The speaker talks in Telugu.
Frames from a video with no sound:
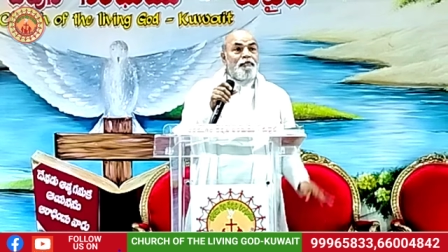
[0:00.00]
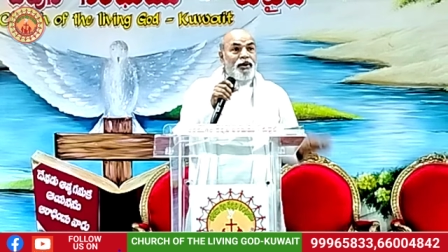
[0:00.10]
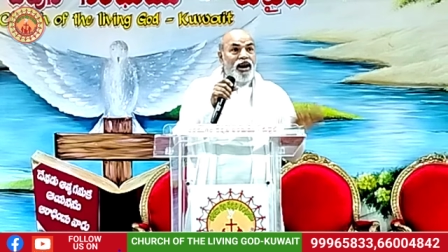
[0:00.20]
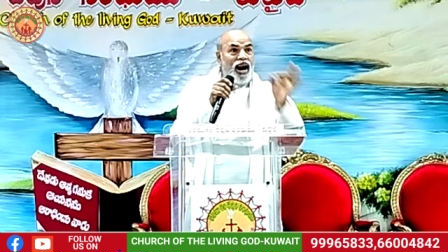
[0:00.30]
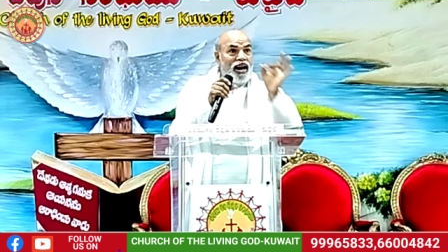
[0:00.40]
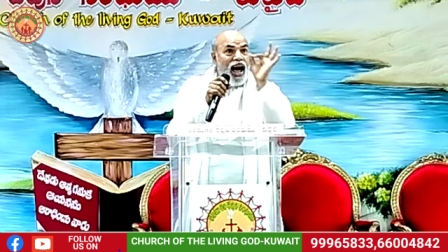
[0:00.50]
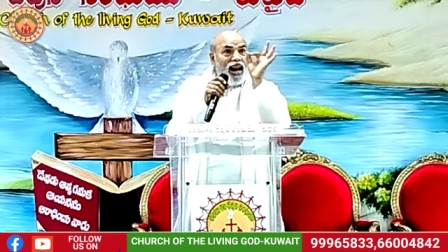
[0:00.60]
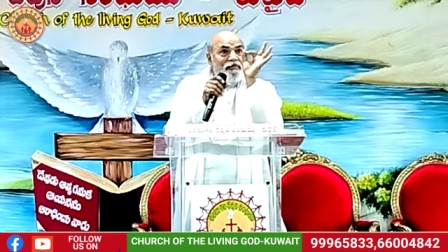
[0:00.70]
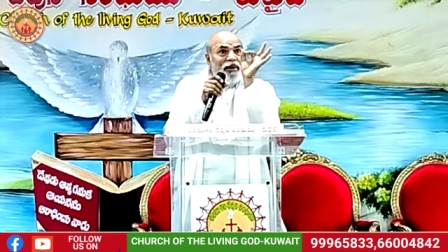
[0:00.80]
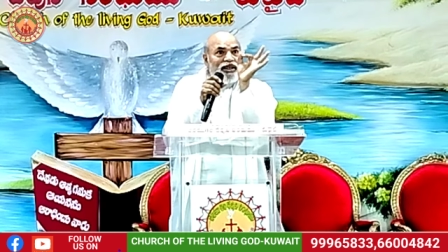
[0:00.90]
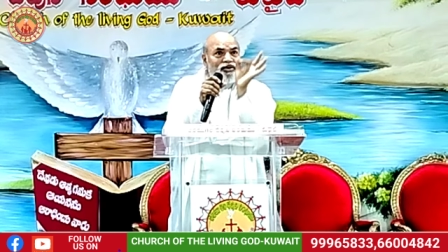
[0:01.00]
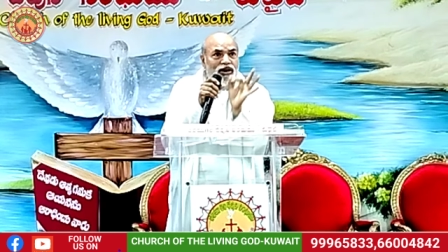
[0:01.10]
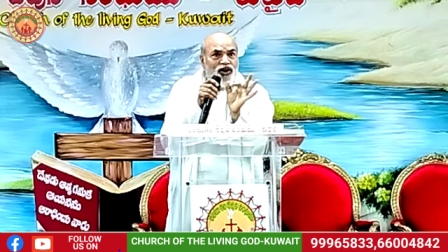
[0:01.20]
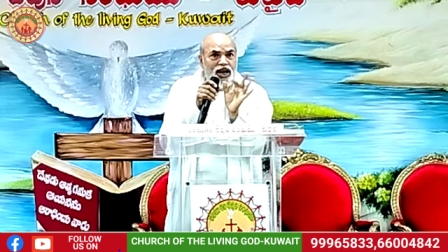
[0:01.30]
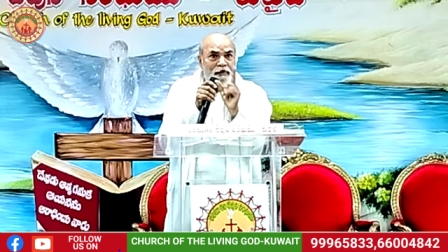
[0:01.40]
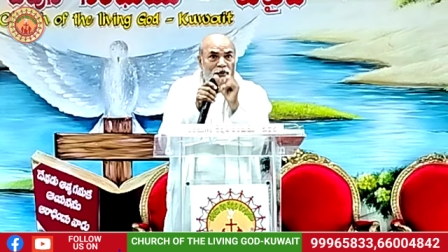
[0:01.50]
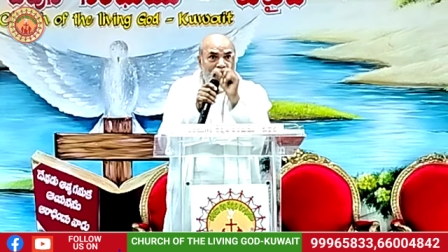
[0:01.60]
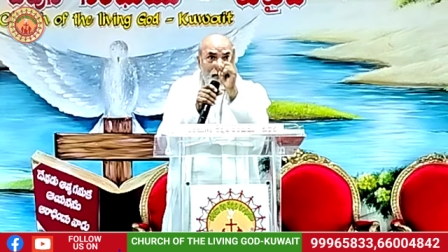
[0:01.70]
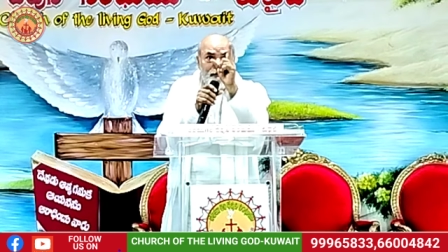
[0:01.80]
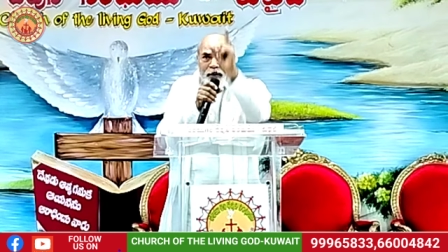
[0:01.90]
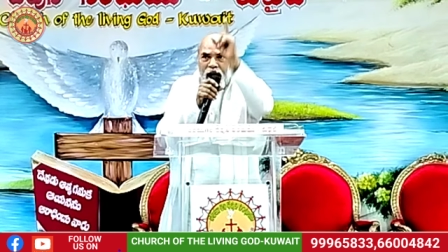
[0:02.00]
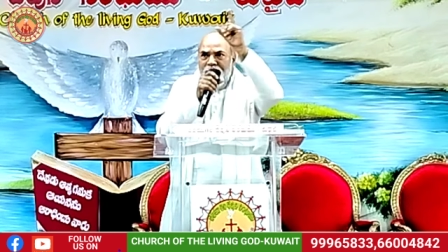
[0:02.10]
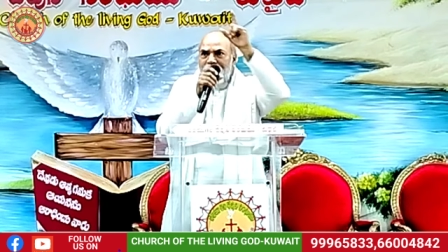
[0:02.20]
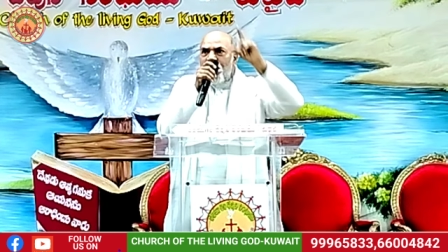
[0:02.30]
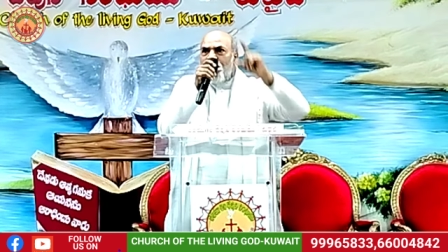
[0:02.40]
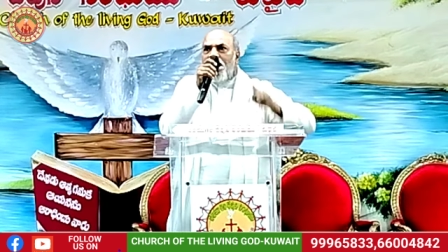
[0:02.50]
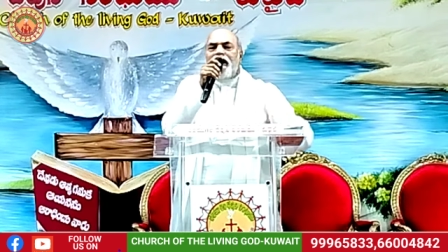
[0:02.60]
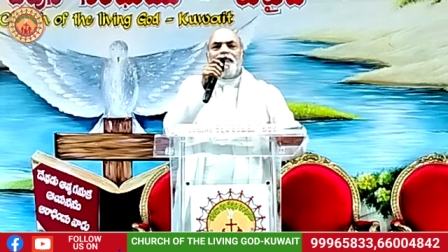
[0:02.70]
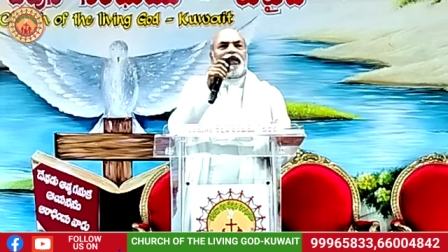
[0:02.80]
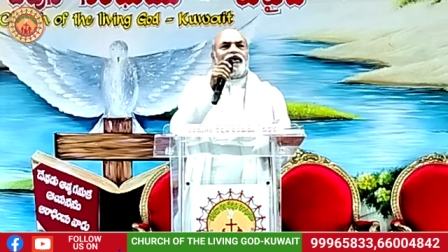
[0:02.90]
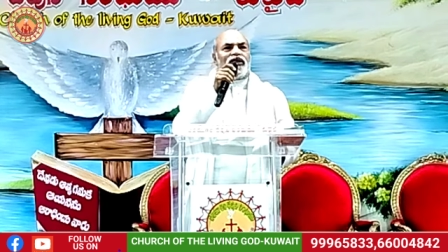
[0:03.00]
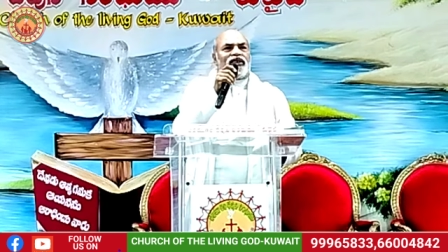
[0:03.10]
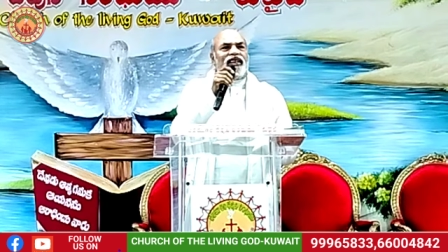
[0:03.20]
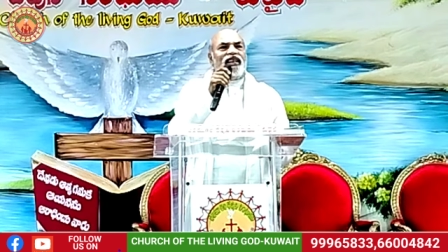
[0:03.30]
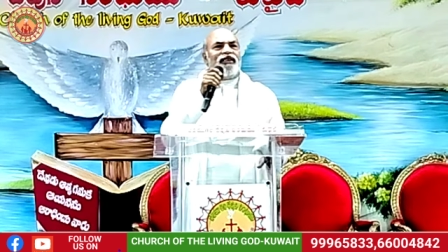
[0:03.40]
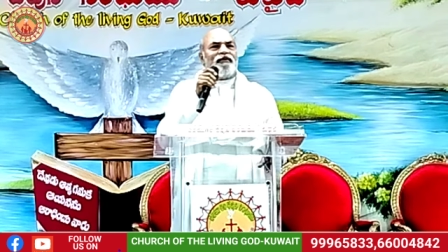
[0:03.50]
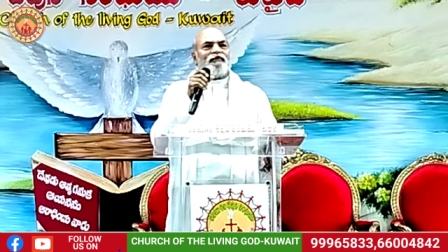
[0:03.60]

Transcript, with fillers: ప్రాణాల మీదకి వచ్చినప్పుడే పారిపో అనే పదం వస్తుంది